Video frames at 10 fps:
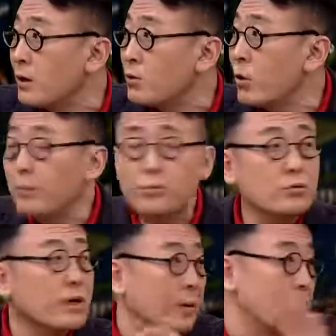远不
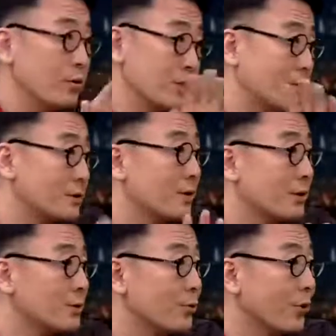如感冒杀死的
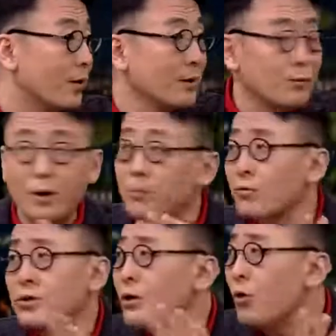人多，远不
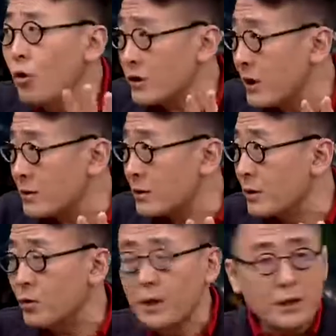如车祸杀死的
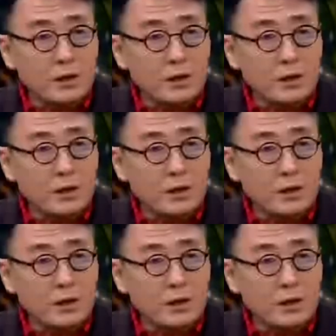人多。